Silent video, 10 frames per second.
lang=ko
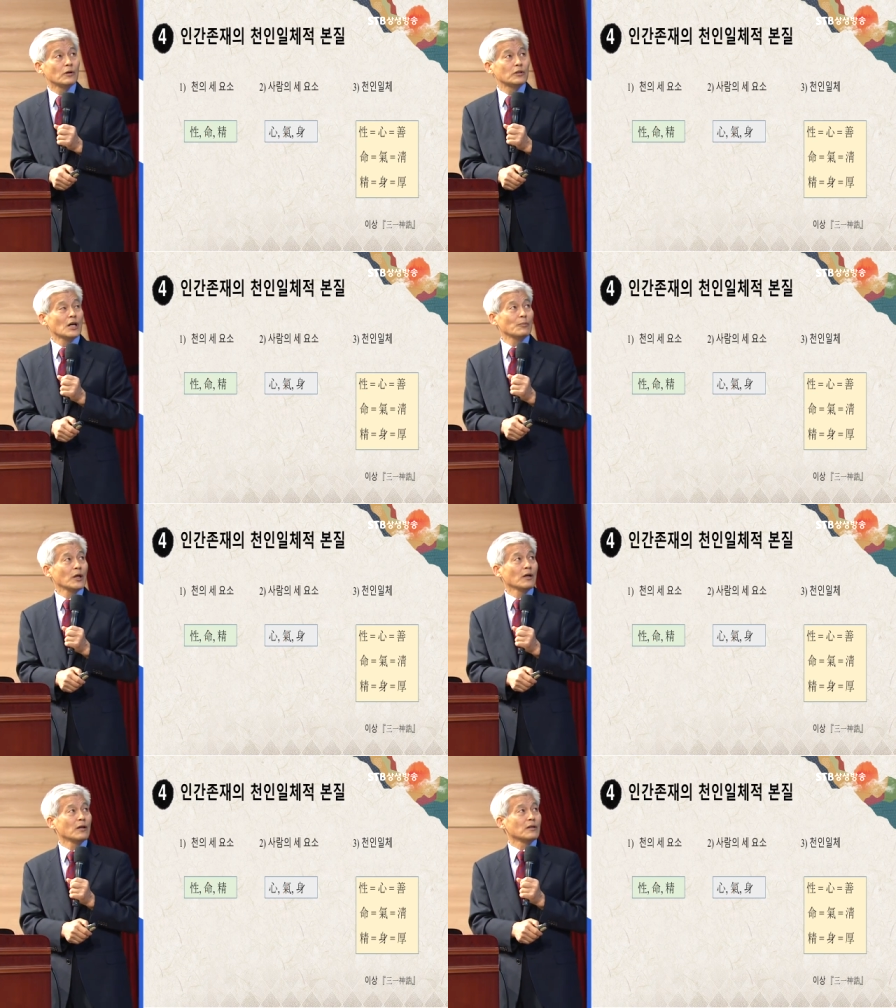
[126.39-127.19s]
그
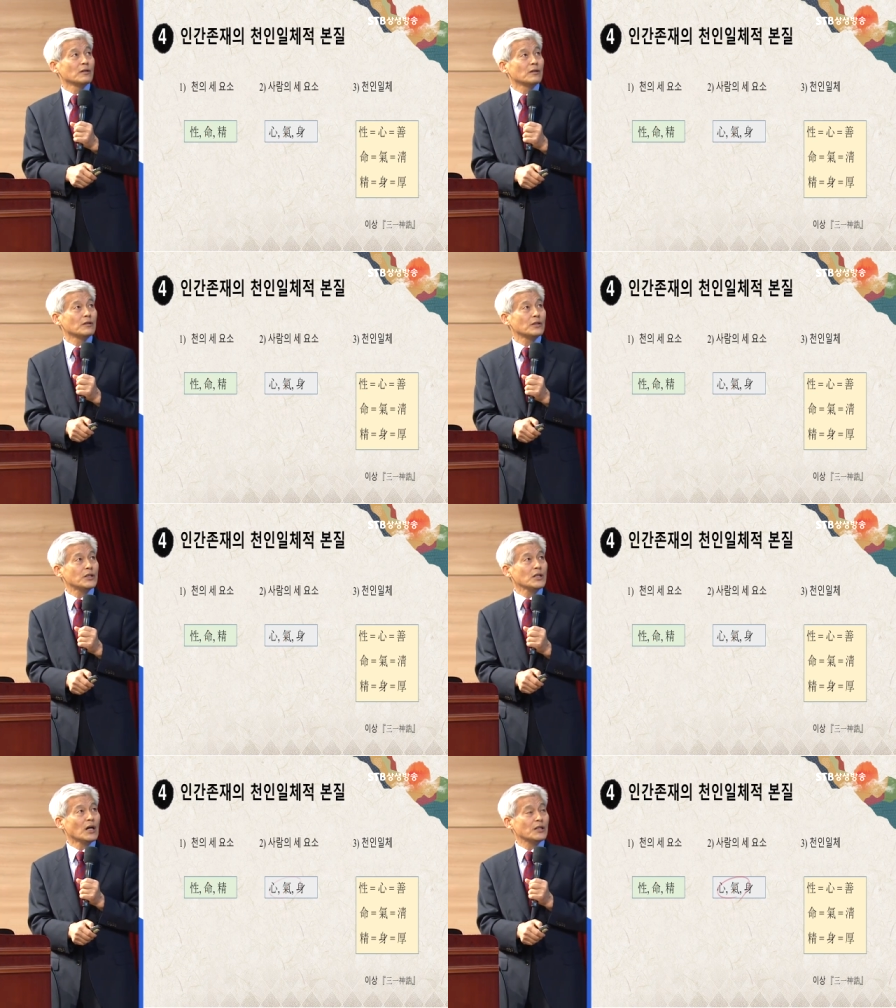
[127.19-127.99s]
다음에
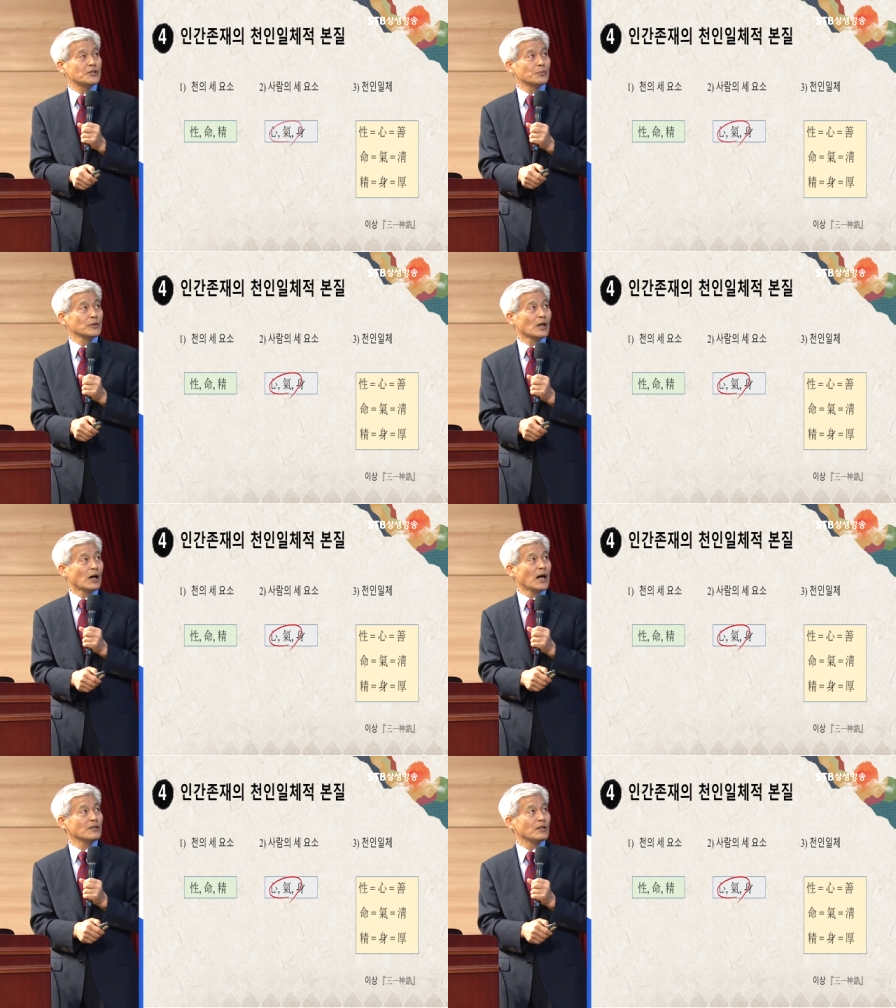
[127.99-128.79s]
기가 있습니다.
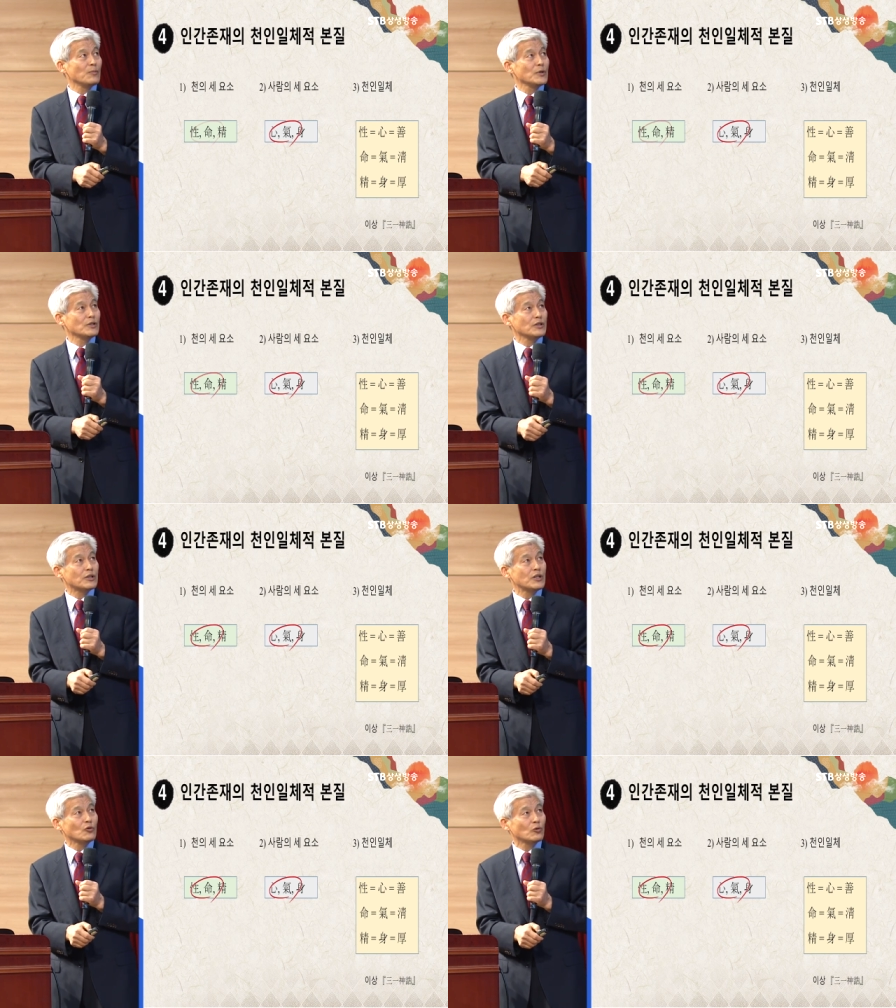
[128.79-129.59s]
하늘의 명이
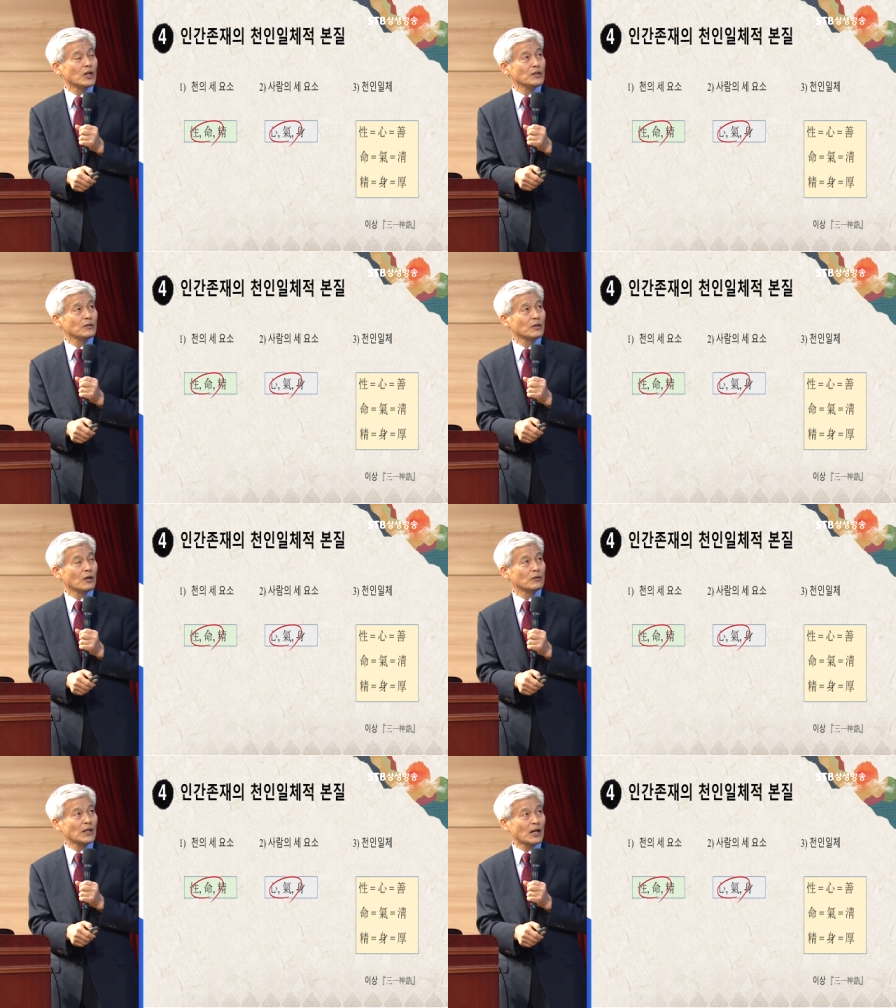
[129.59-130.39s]
기로 돼
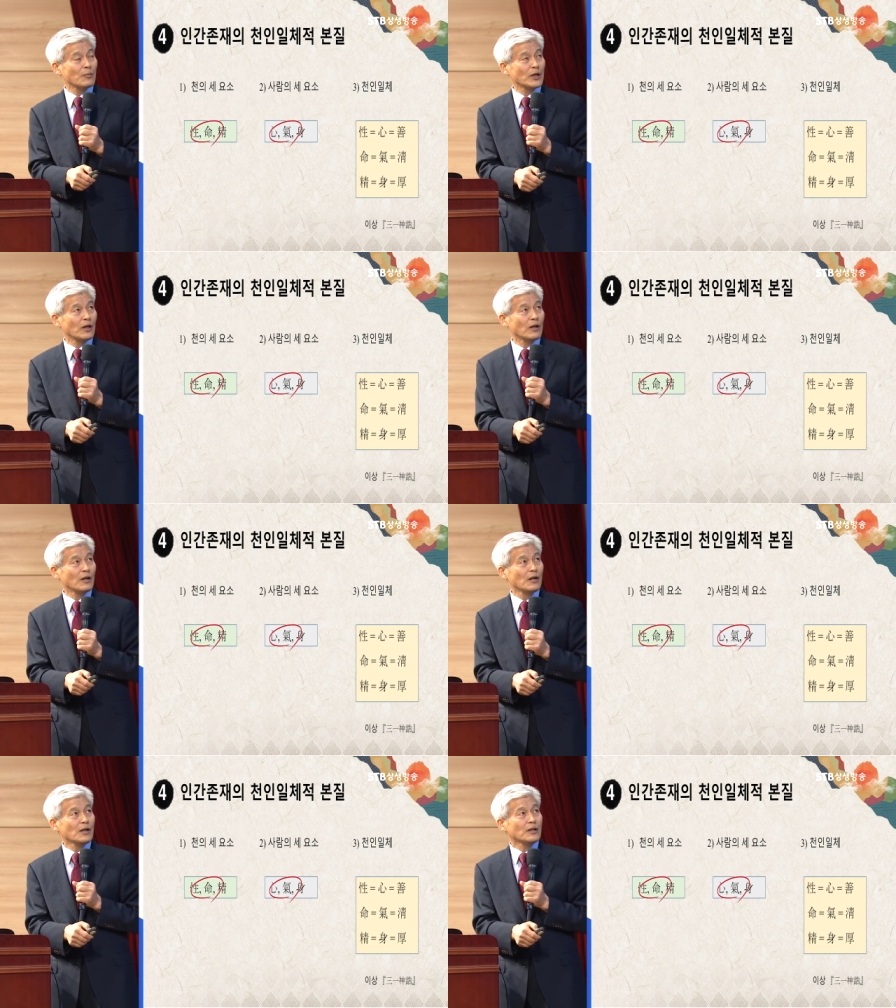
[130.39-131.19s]
있는데요. 사람에게
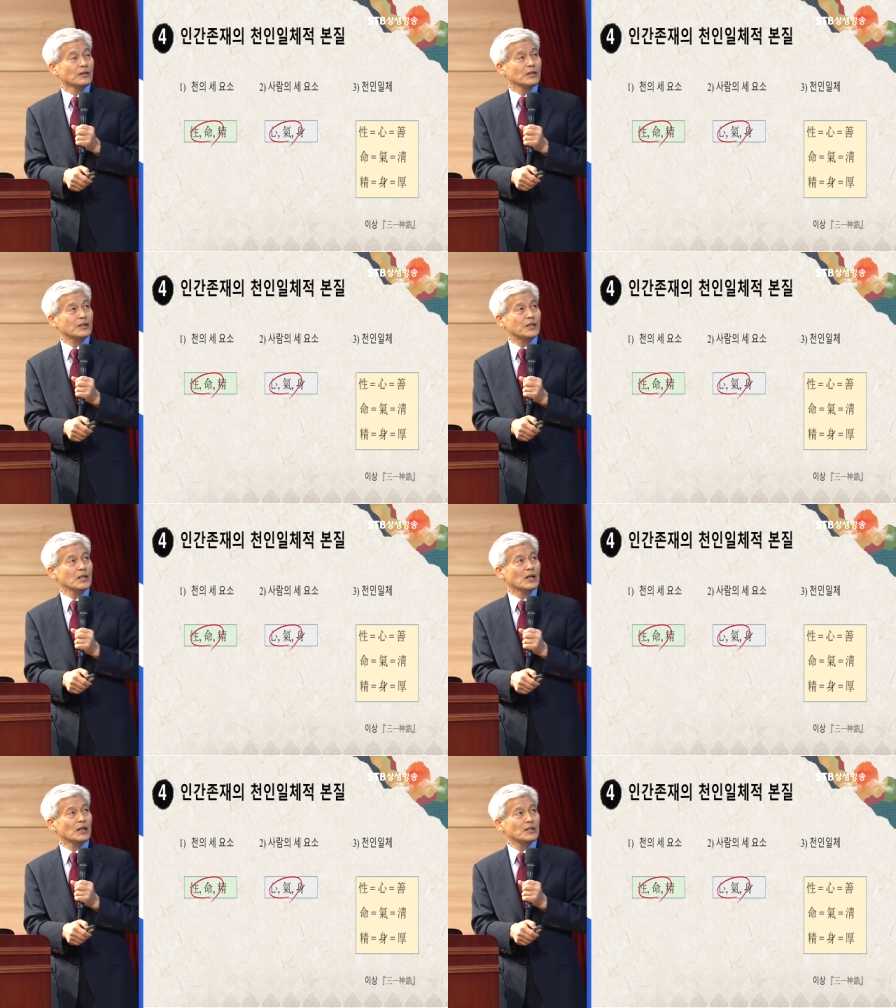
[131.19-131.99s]
이
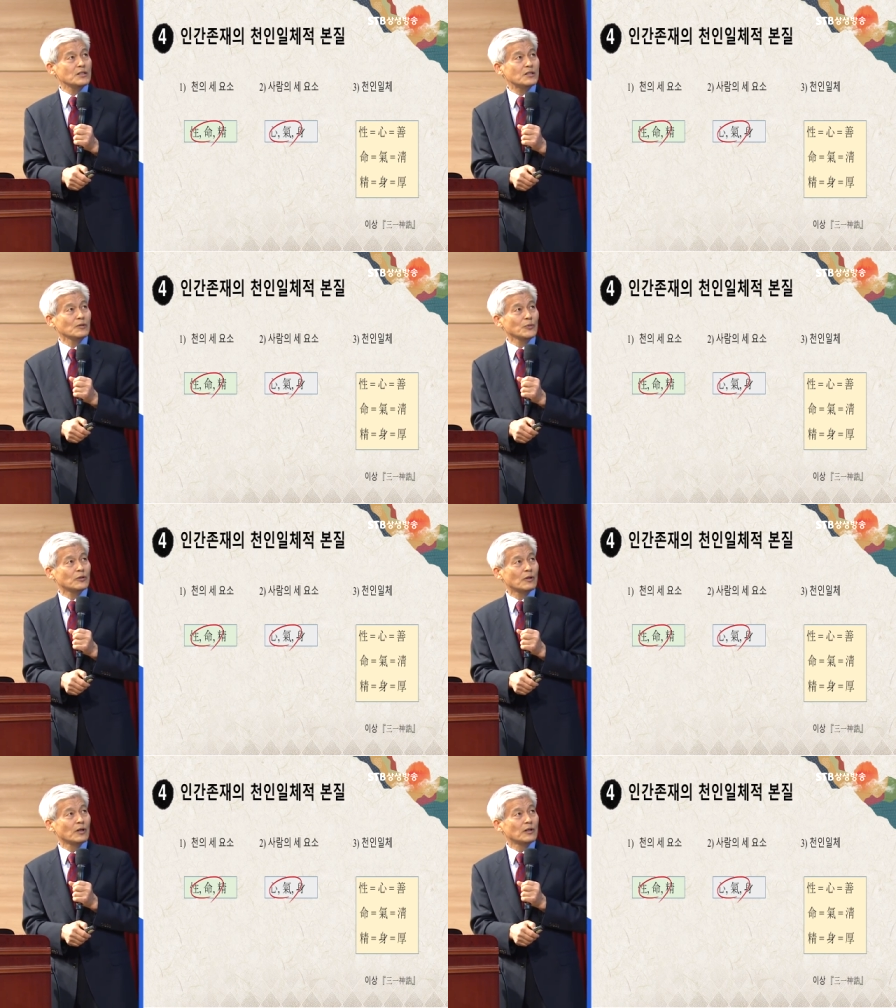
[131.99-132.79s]
기가 있으면